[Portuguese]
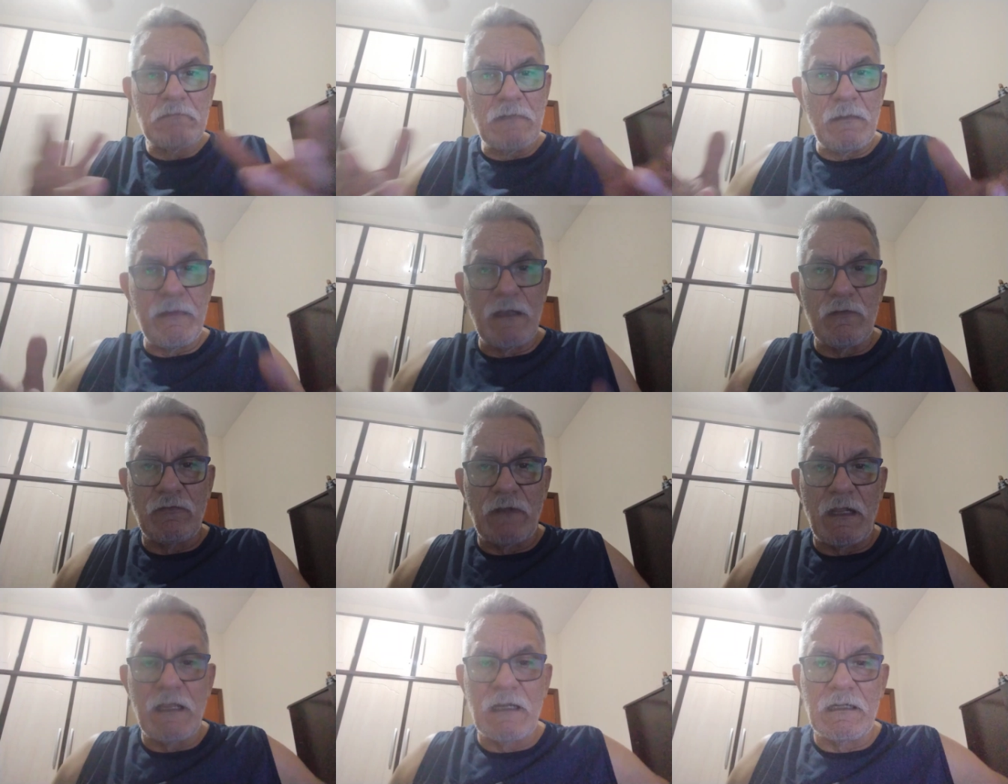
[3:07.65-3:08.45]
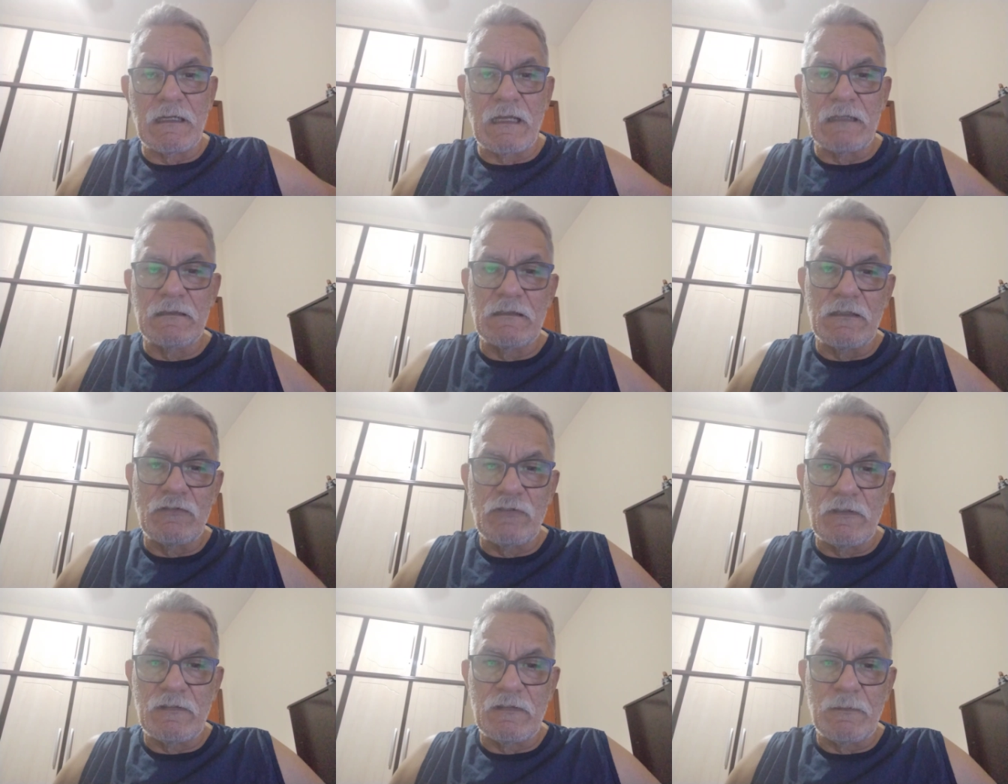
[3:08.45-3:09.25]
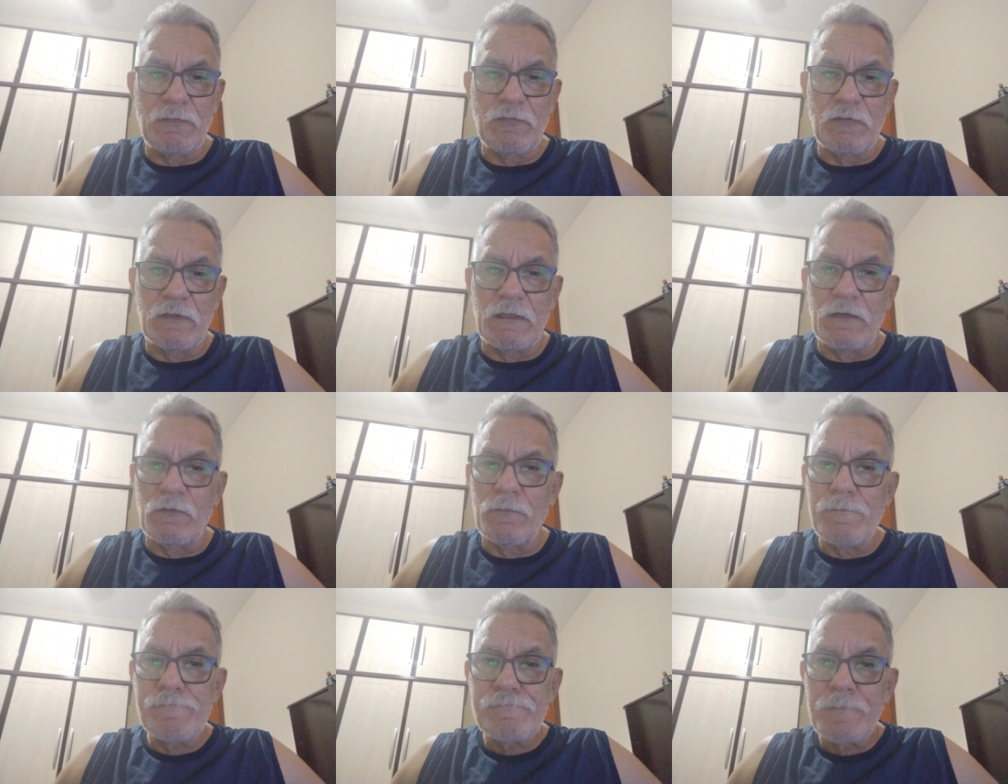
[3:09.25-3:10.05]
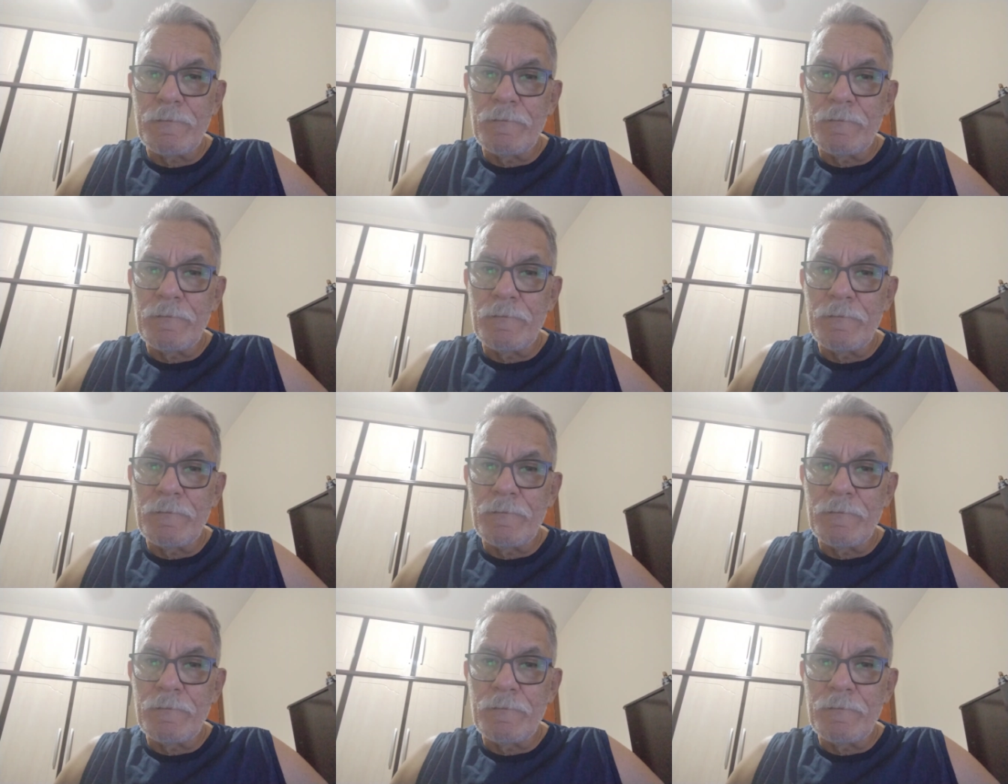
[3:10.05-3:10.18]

Também não teria nada de excepcional.